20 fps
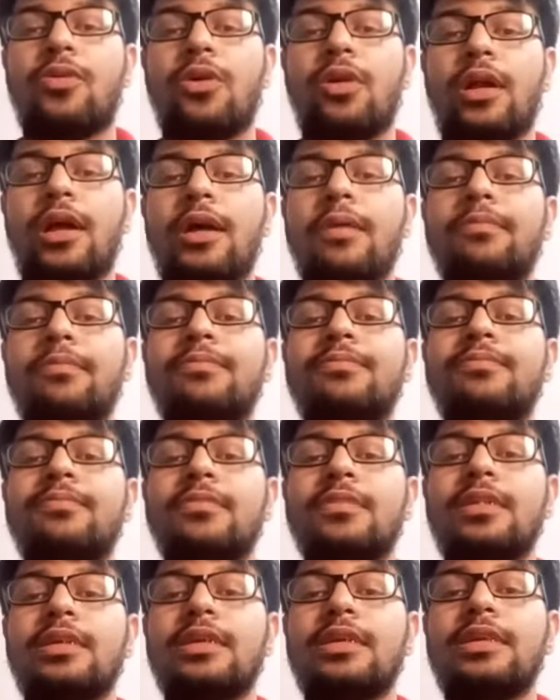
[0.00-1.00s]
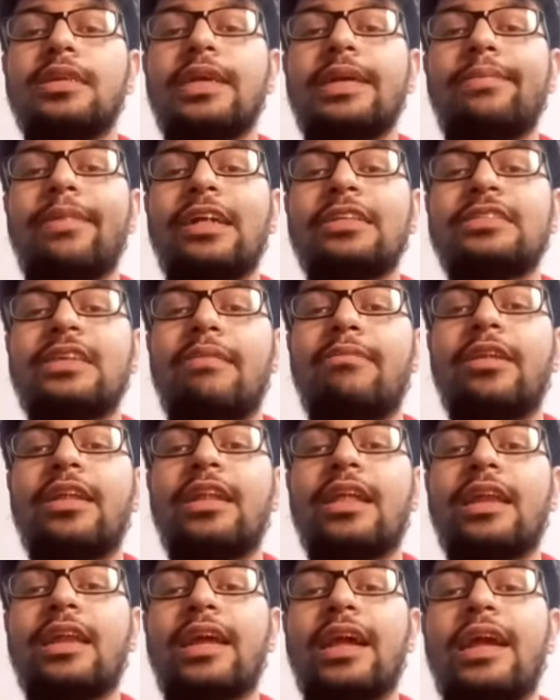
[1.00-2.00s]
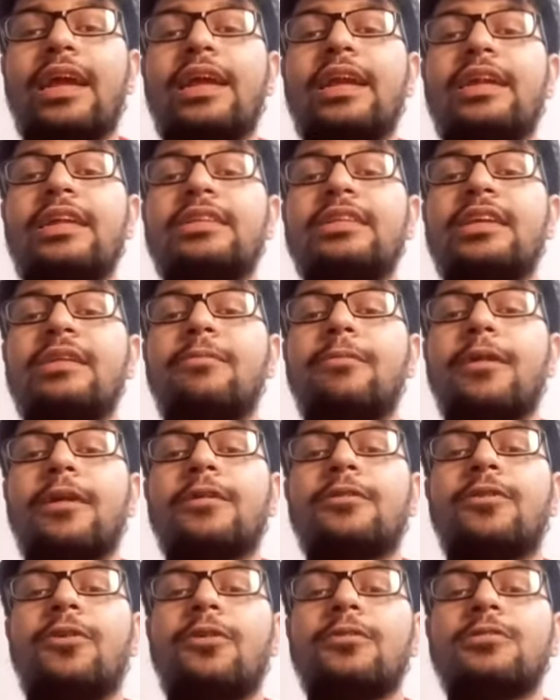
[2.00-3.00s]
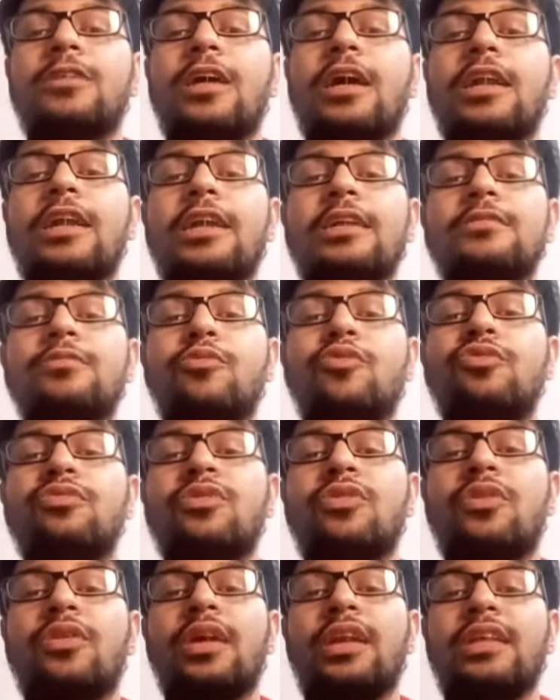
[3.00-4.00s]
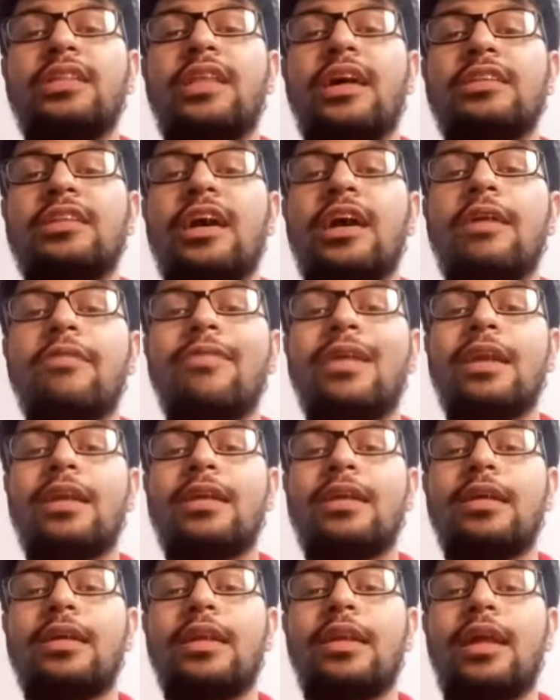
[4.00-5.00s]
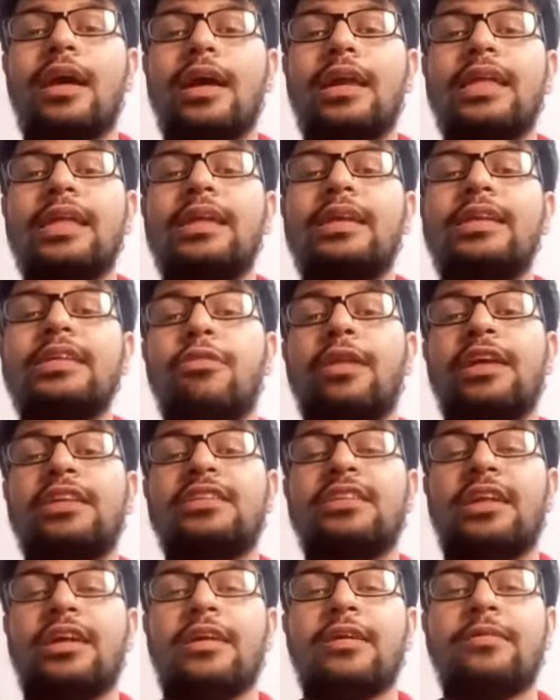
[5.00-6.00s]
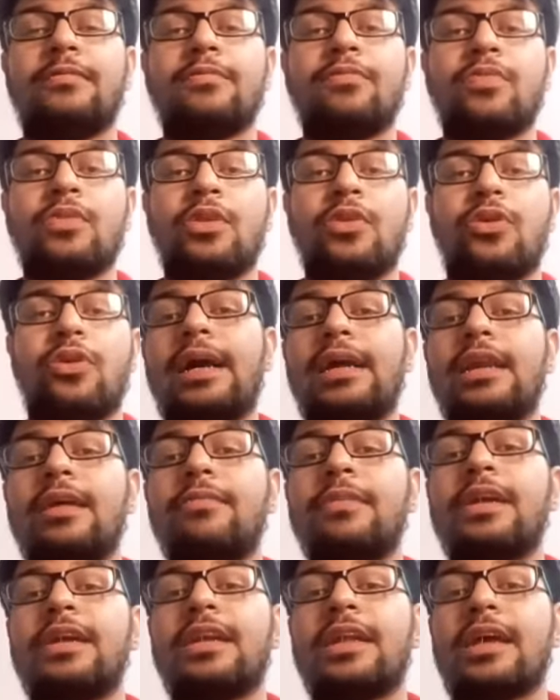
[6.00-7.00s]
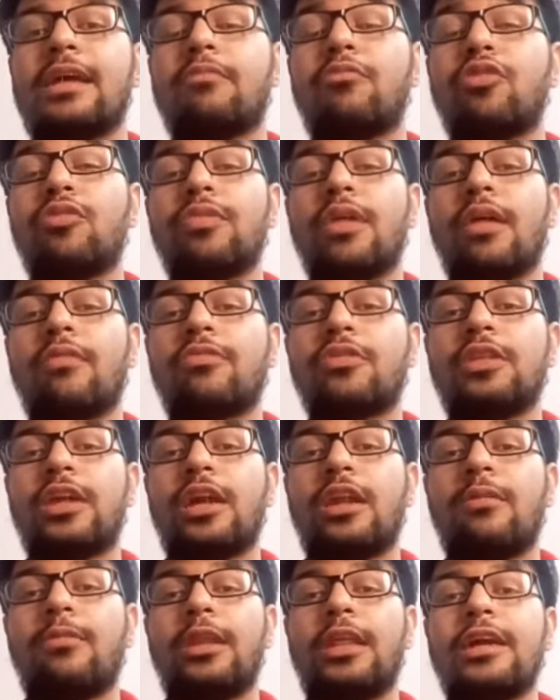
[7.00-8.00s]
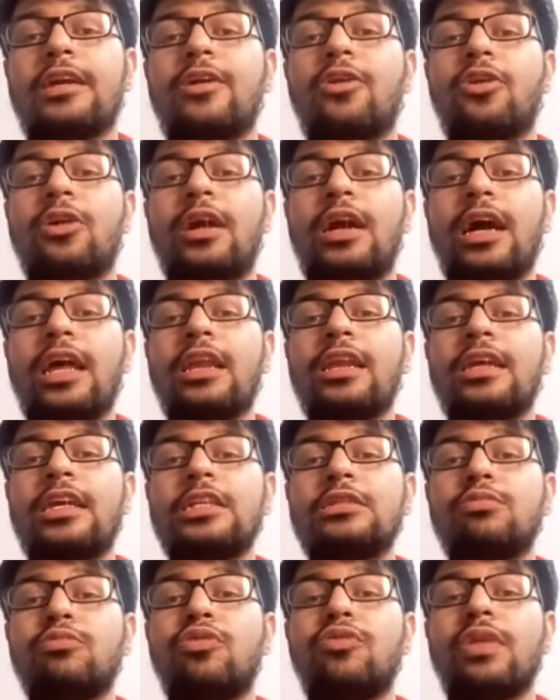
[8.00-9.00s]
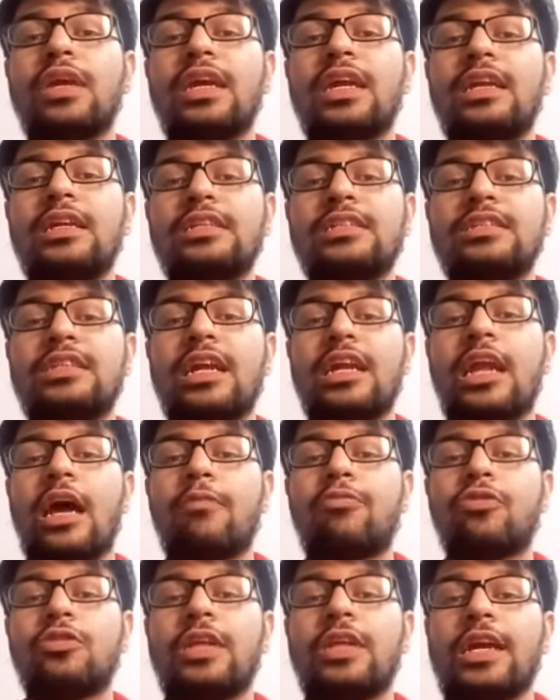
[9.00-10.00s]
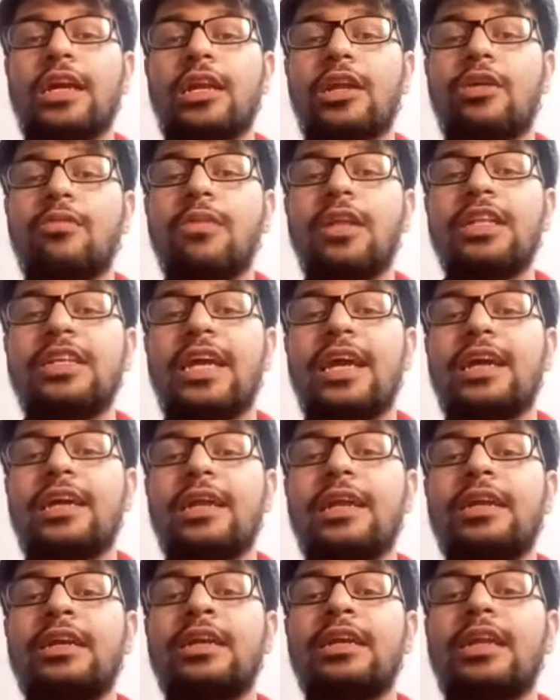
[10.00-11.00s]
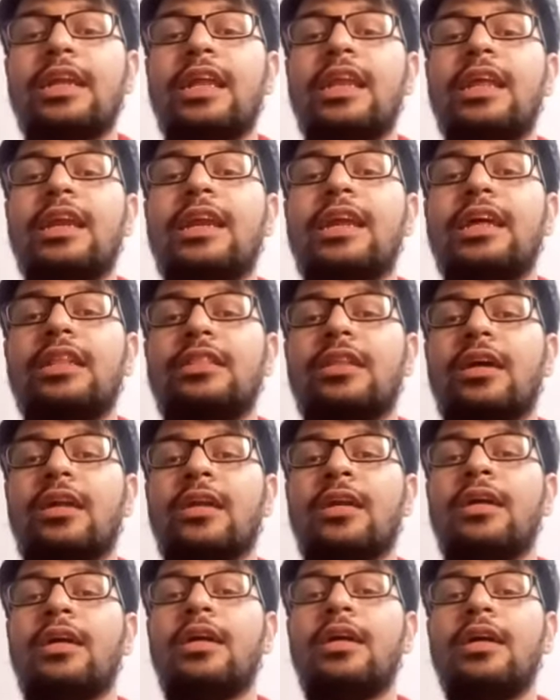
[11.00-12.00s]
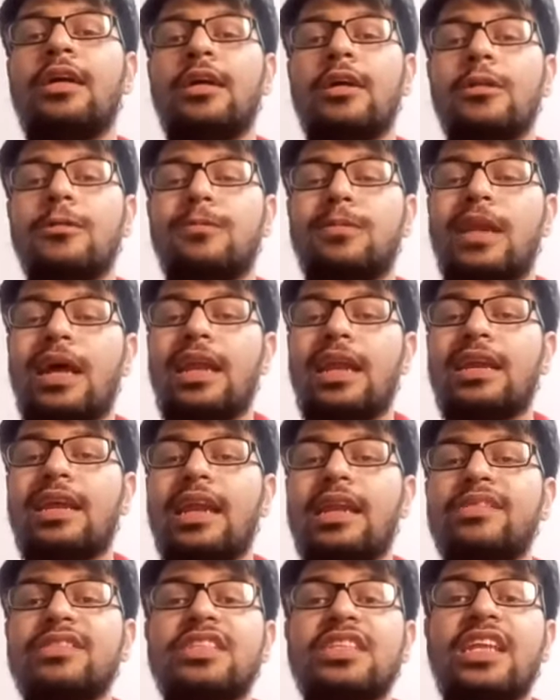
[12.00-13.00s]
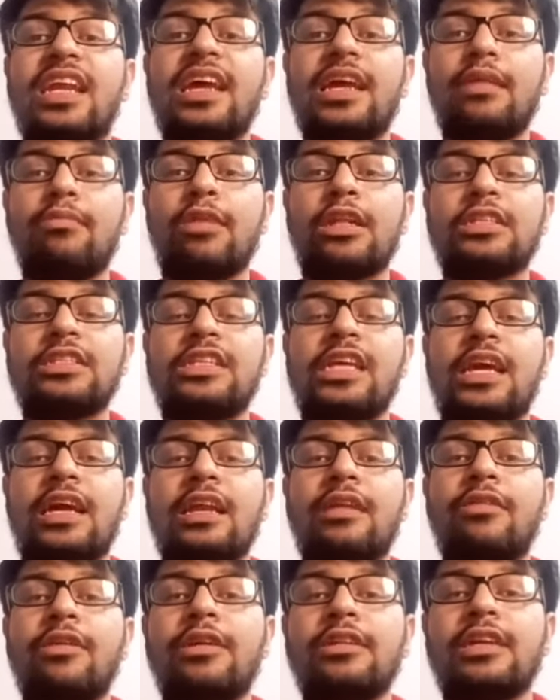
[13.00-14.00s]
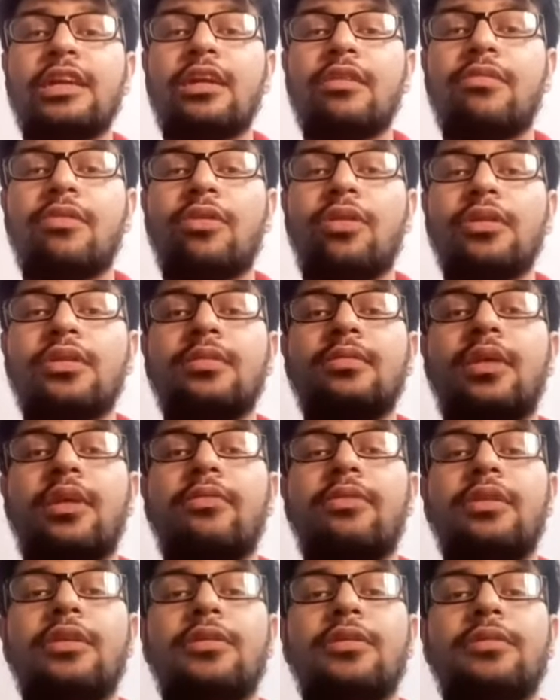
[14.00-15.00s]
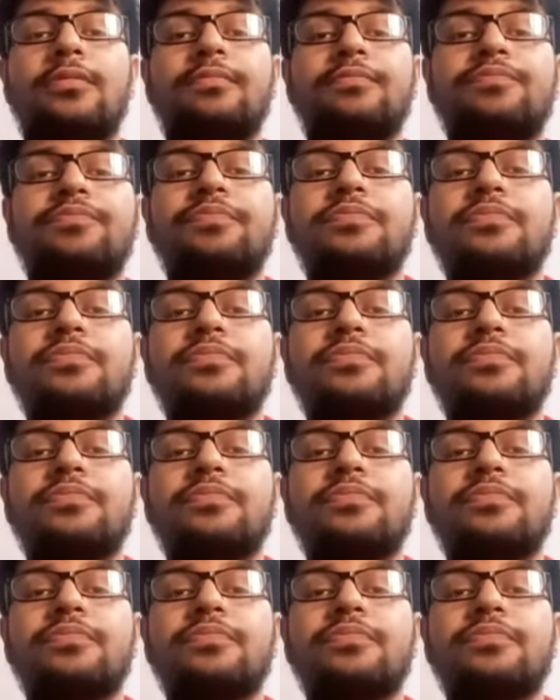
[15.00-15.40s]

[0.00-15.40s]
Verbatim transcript: और अब ये बात सामने निकल क्या है कि डिज्नी प्लस हॉटस्टार ने इस मूवी को ख़रीदा था बल्कि ना कि नेटफ्लिक्स ने अगले महीने ये मूवी आपको देखने को मिलेगी और कल इस मूवी की रिलीज डेट आपको देखने को मिल जाएगी ट्रेलर के अंदर फिलहाल के लिए इतना ही मिलते हैं अगले वीडियो थैंक यू फॉर वॉचिंग माई वीडियो